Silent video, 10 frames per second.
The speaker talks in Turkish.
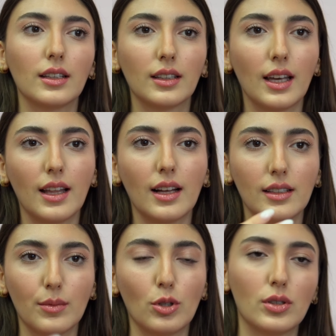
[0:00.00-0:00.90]

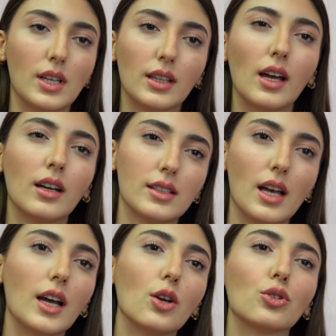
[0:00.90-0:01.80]
genelde böyle sada,
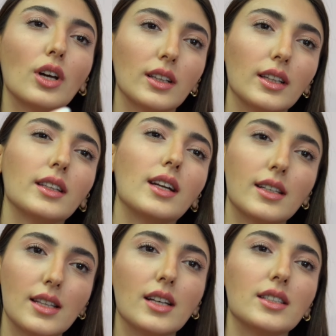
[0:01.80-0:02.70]
sahaya
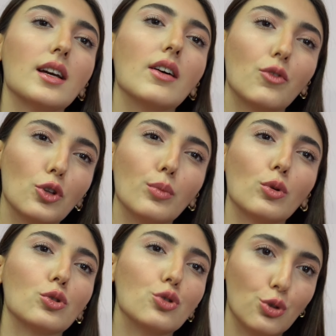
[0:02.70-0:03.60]
odaklanarak sadece
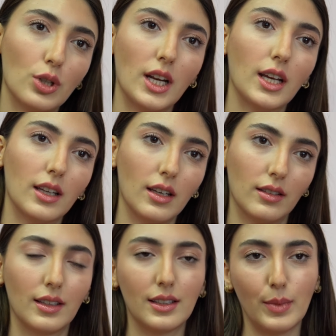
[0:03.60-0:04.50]
voleybol düşünerek
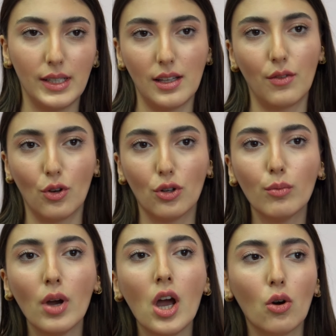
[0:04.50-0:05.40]
gitmeyi seviyorum.